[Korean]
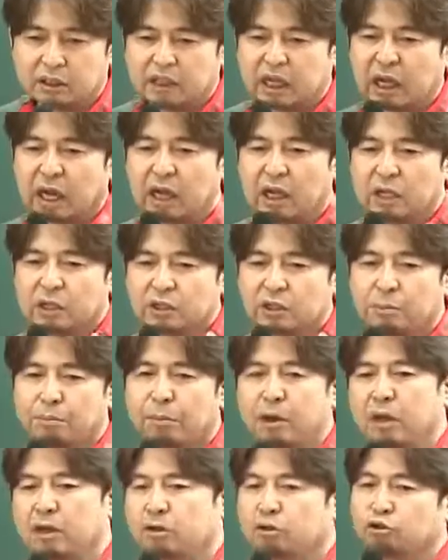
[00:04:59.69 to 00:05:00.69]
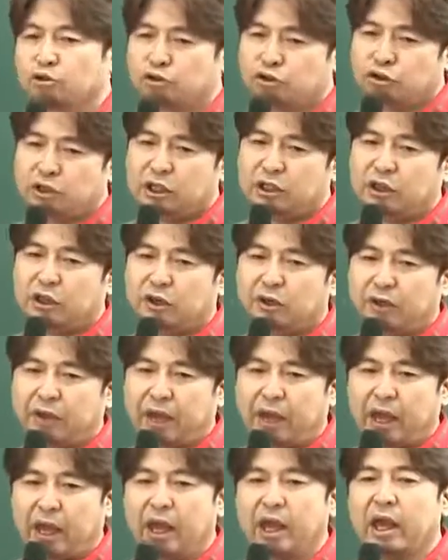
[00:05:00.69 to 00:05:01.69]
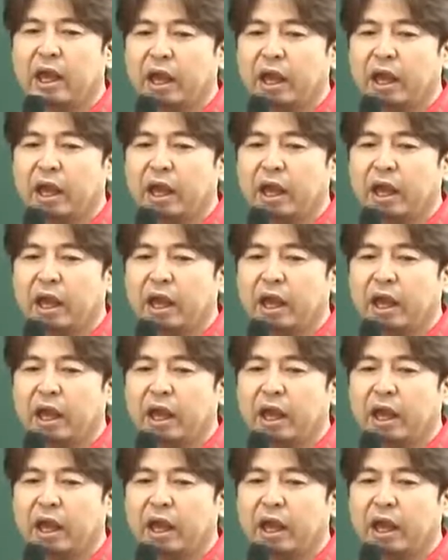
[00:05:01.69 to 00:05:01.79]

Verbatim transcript: 자, 선발이론 줄기 전에